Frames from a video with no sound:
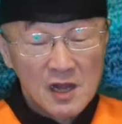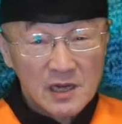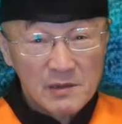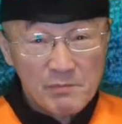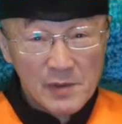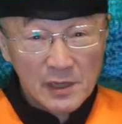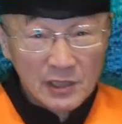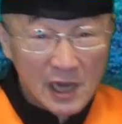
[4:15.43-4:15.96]

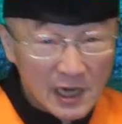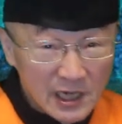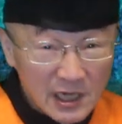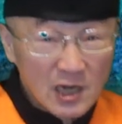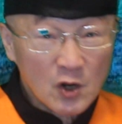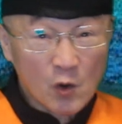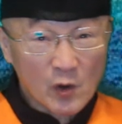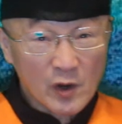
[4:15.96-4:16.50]
恁别听你
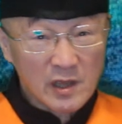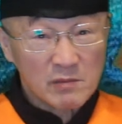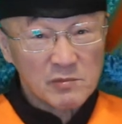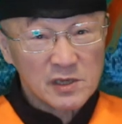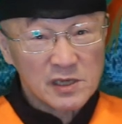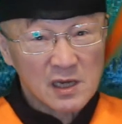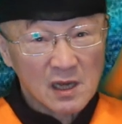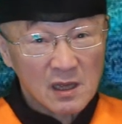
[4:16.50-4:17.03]
的啰雷
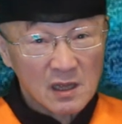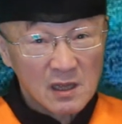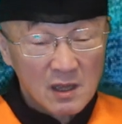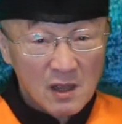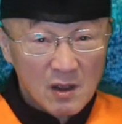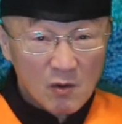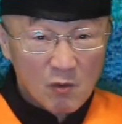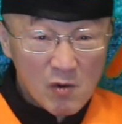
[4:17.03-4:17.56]
咪了，
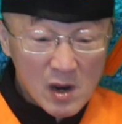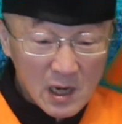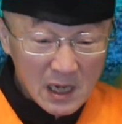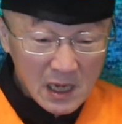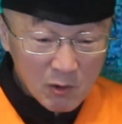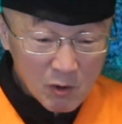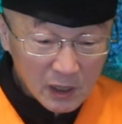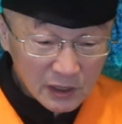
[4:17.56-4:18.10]
我刚
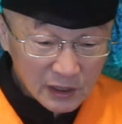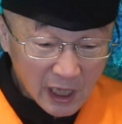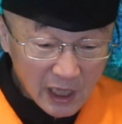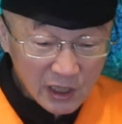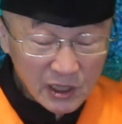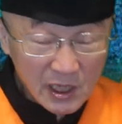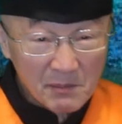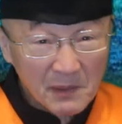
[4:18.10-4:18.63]
才看第
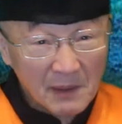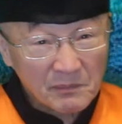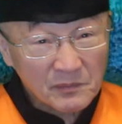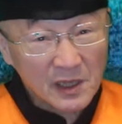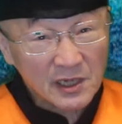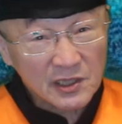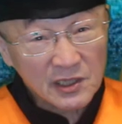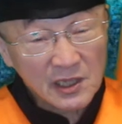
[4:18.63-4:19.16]
一点，看
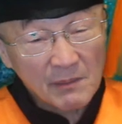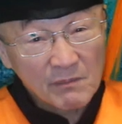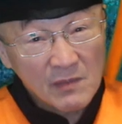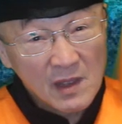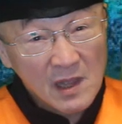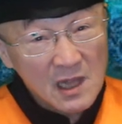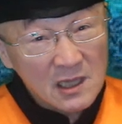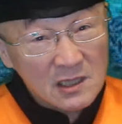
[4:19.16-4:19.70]
第二点。
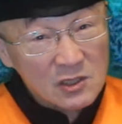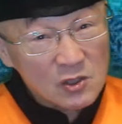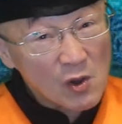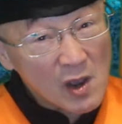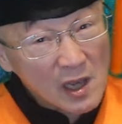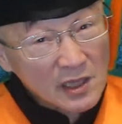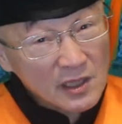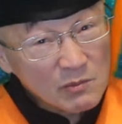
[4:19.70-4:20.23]

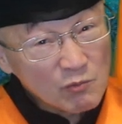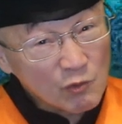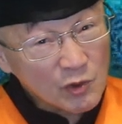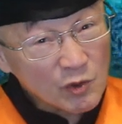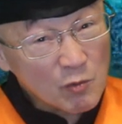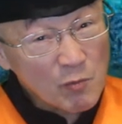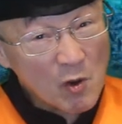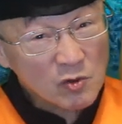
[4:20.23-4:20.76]
蔡英
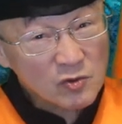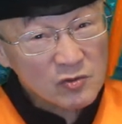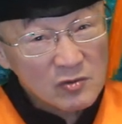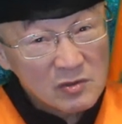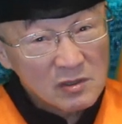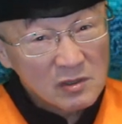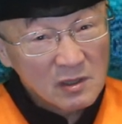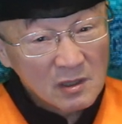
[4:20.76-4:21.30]
文有博
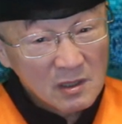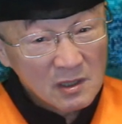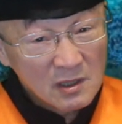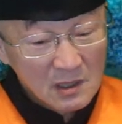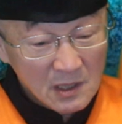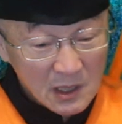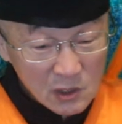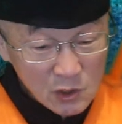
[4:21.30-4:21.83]
士，
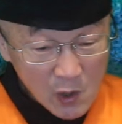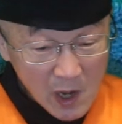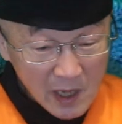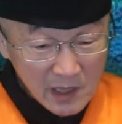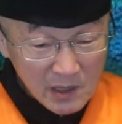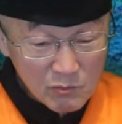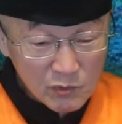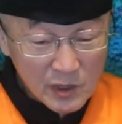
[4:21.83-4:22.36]

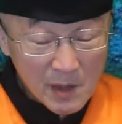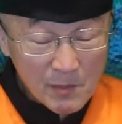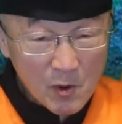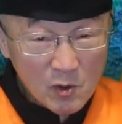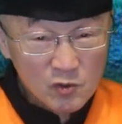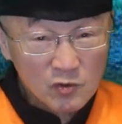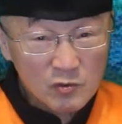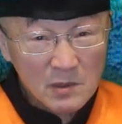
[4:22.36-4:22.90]
蔡英文的
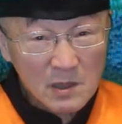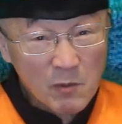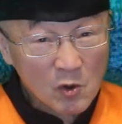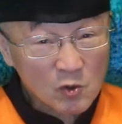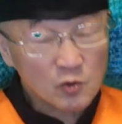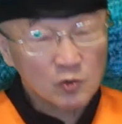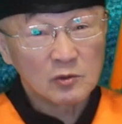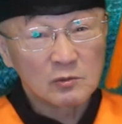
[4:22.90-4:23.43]
博士无
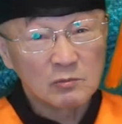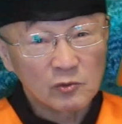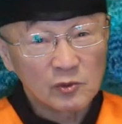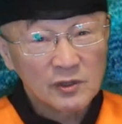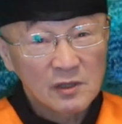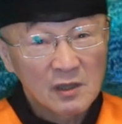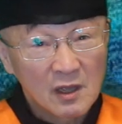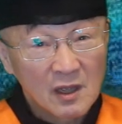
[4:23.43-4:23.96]
博士论文。